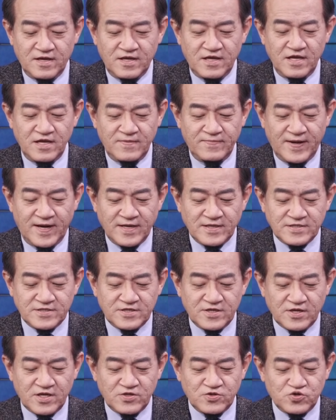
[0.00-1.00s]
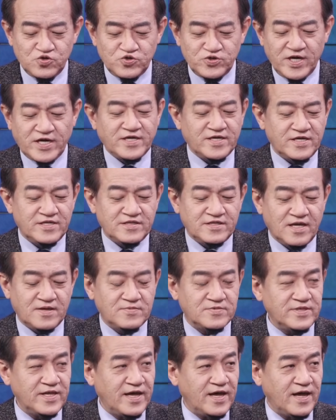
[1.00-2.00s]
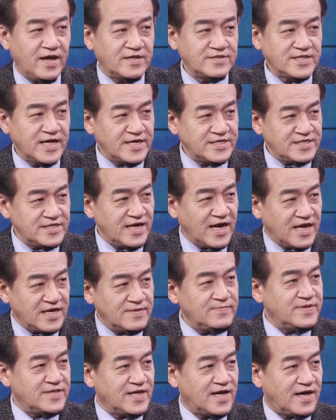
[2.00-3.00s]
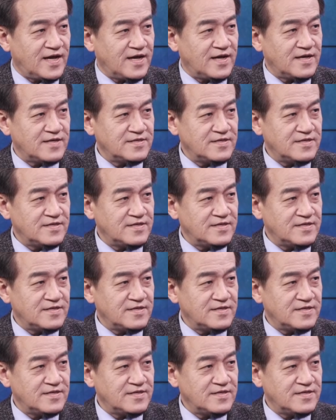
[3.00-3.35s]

일방적인 주장이기 때문에 예. 사실이 아닙니다.